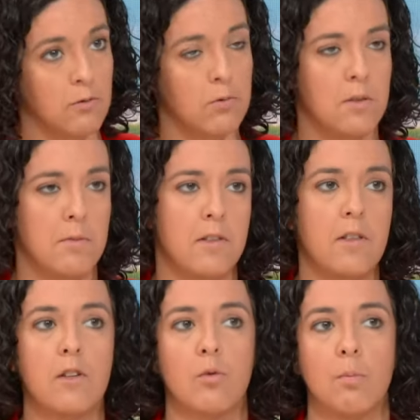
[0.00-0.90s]
sont mmh. des missiles
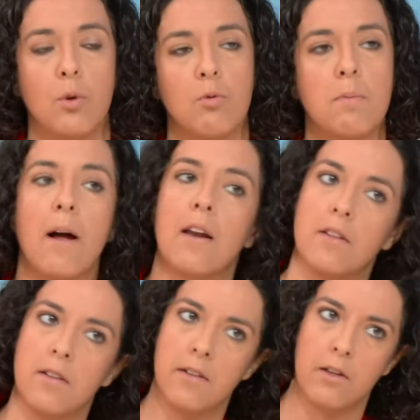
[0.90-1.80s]
qui sont produits par
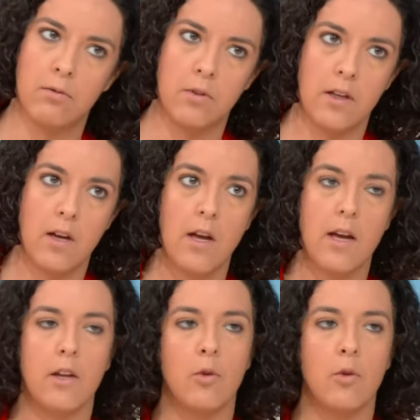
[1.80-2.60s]
les États-Unis. Qui sont des